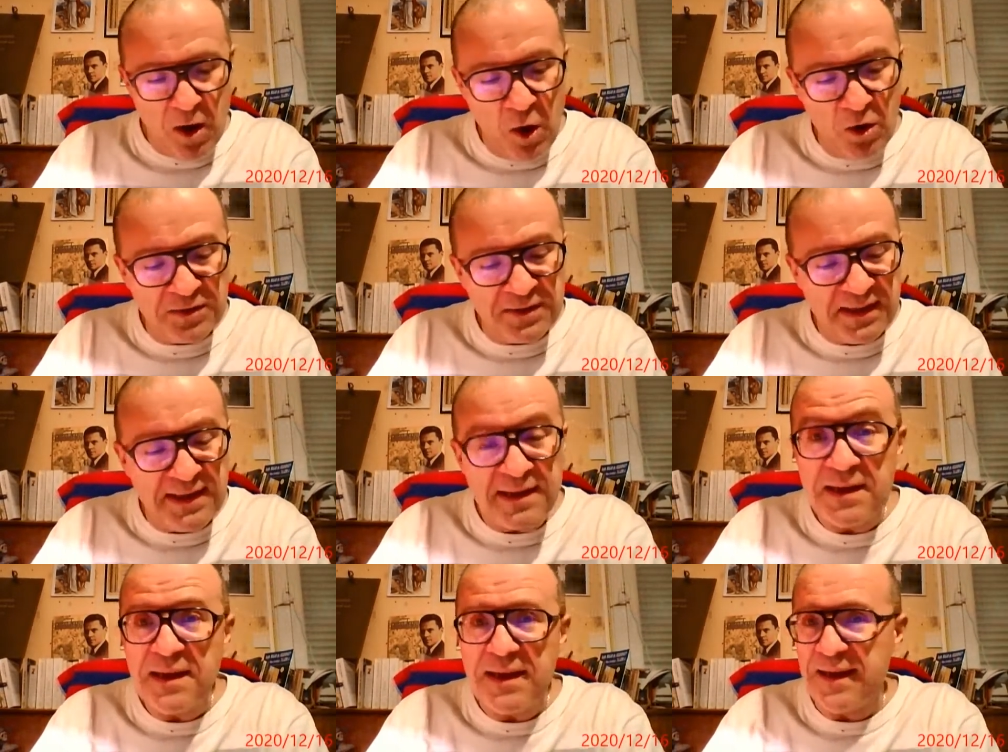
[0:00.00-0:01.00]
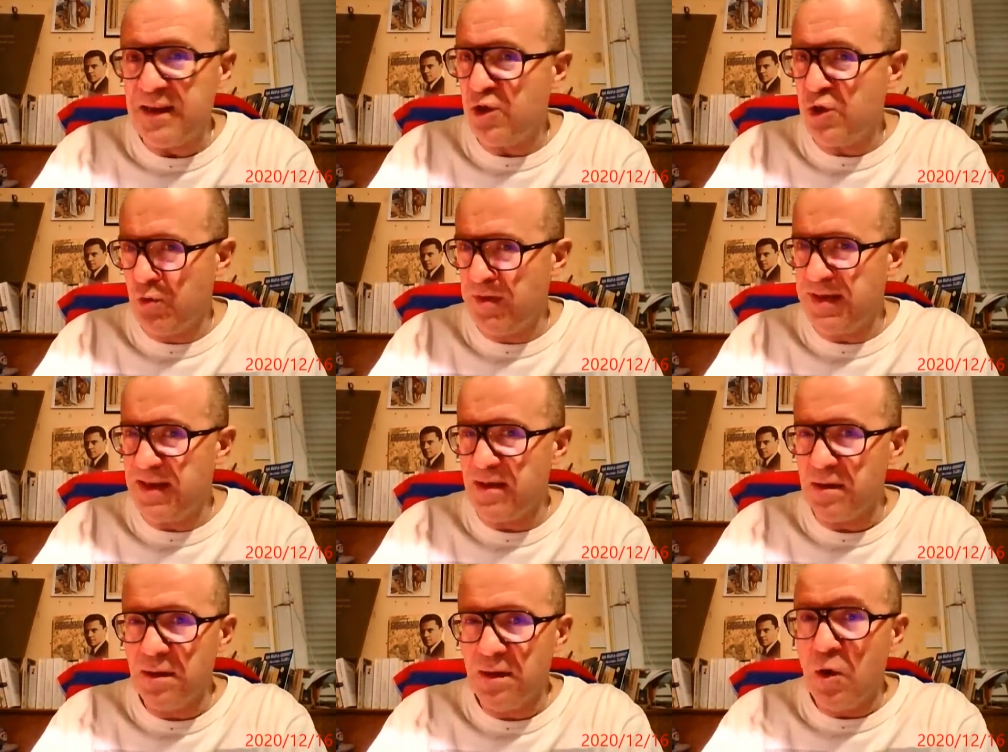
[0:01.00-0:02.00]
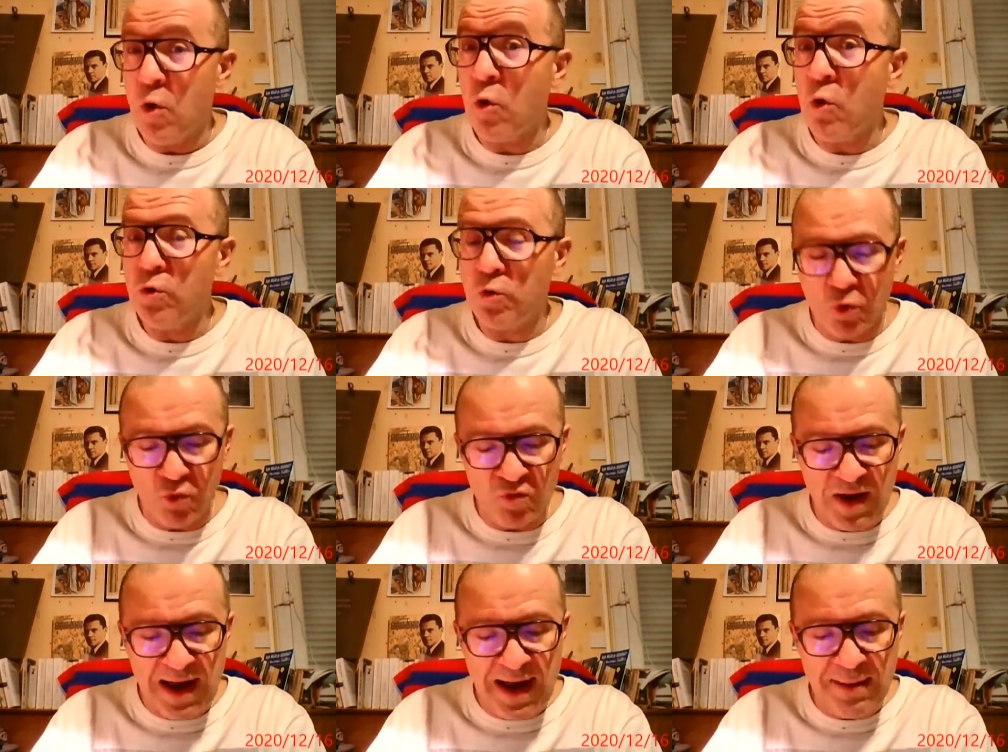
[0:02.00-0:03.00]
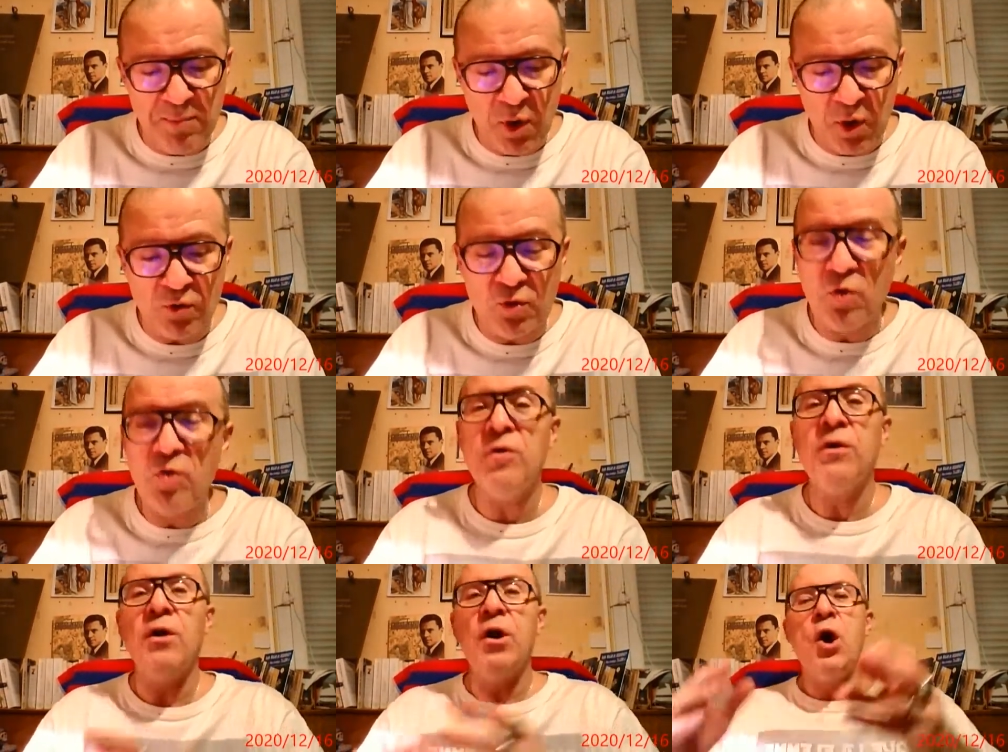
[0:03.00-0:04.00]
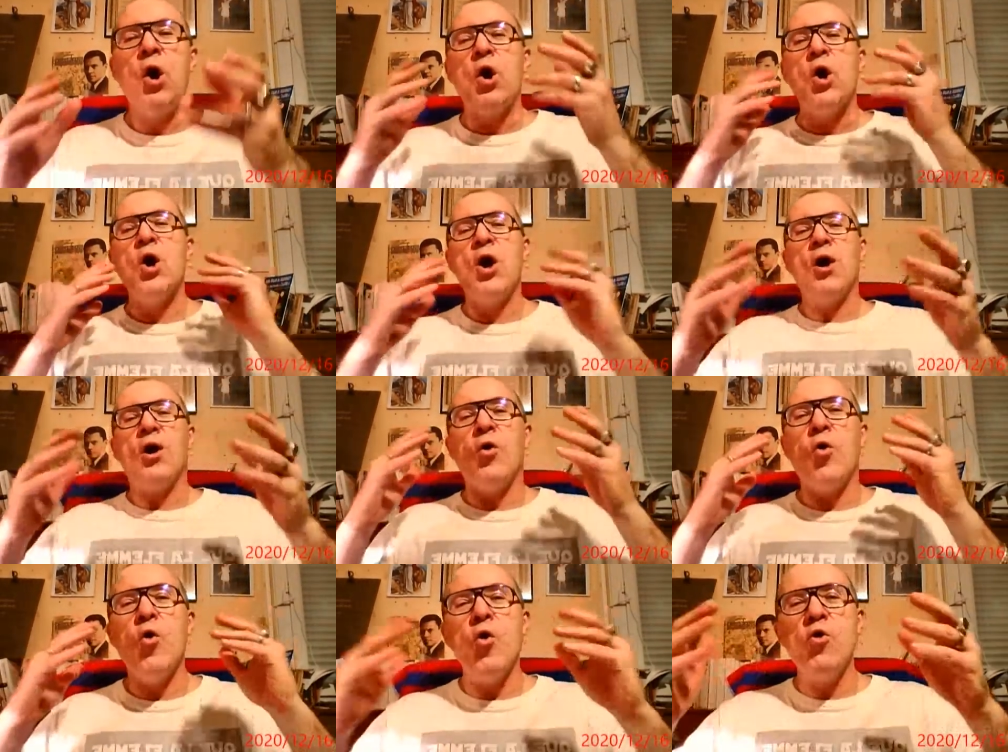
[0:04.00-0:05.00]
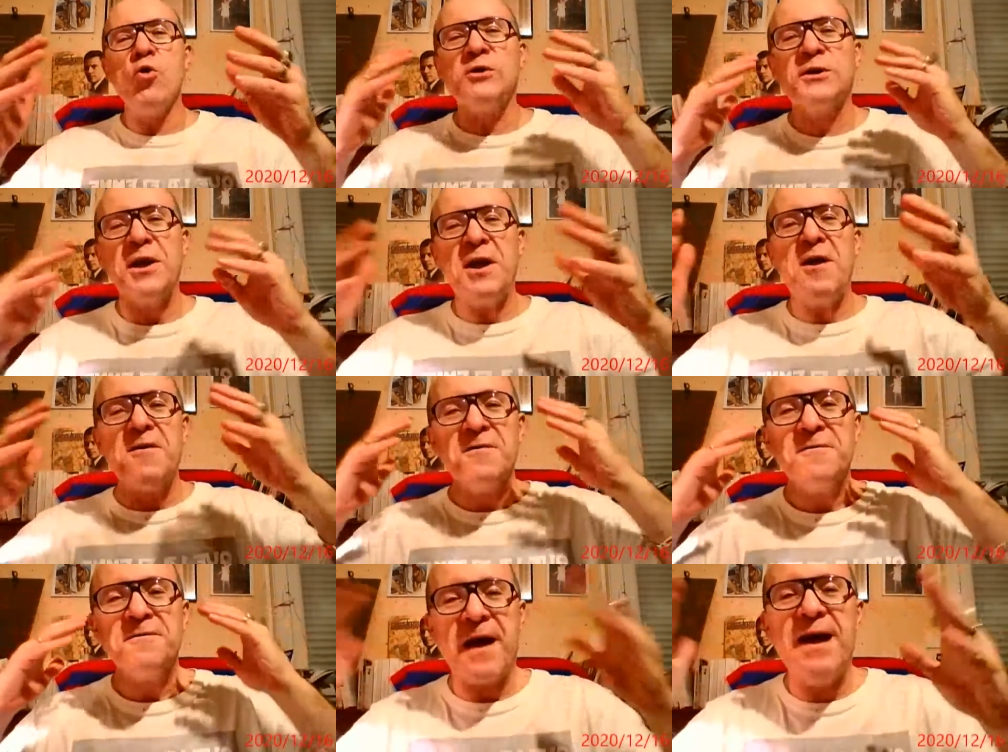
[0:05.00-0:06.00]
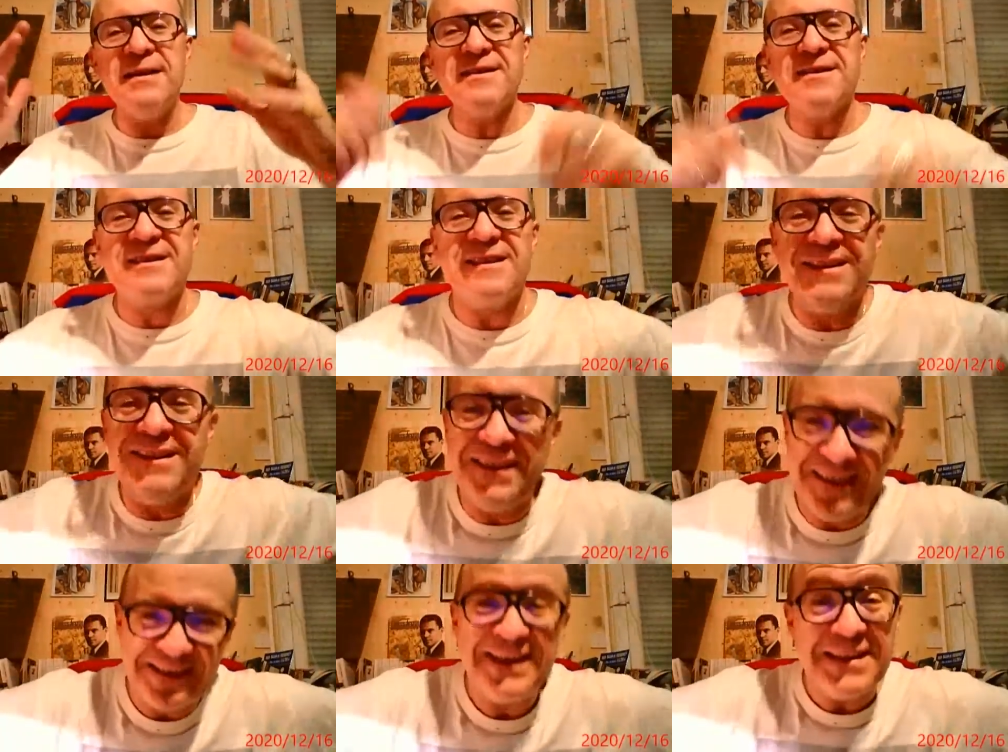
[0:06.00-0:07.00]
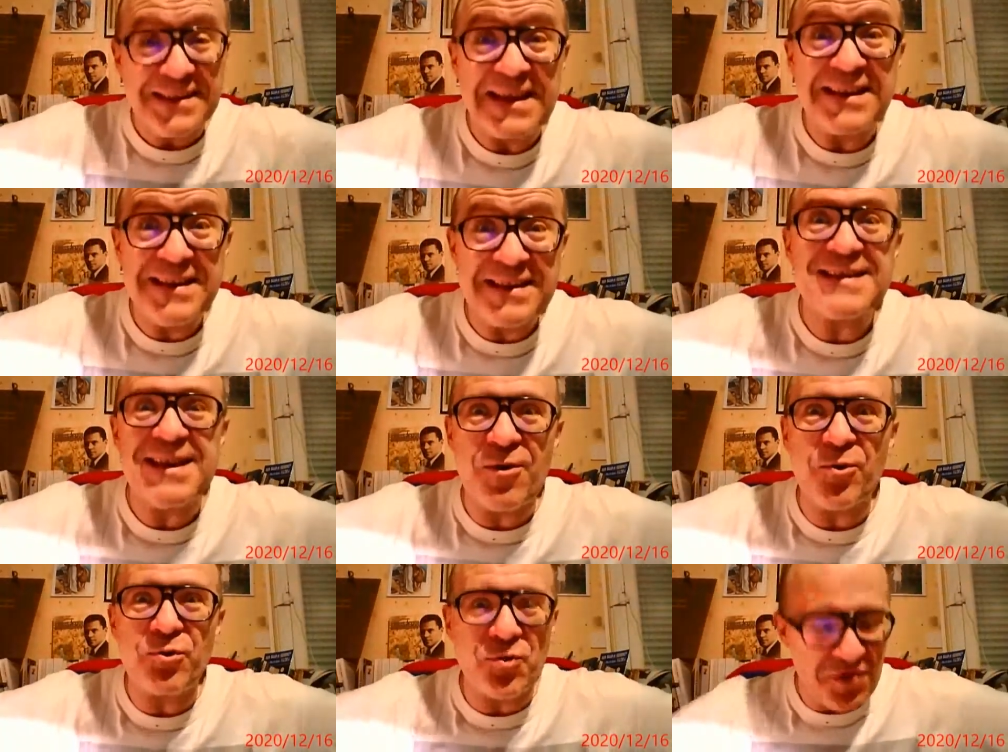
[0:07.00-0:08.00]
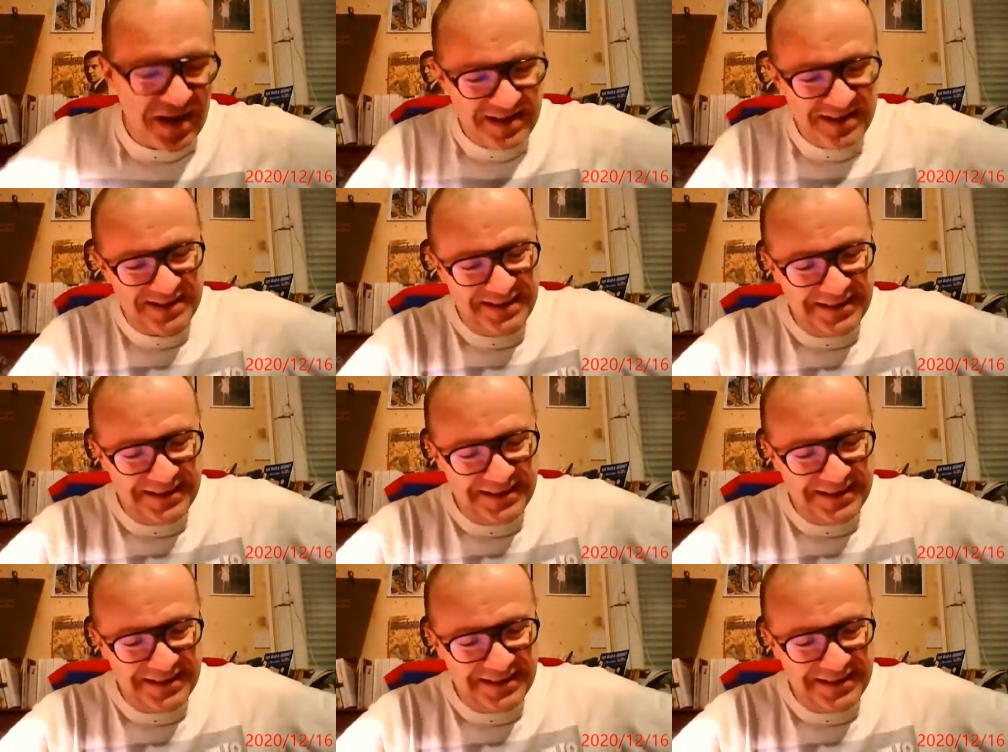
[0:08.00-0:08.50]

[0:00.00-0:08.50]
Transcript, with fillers: André et Julien retrouvent à Bordeaux leur oncle Franz. Ça y est, c'est la retrouvaille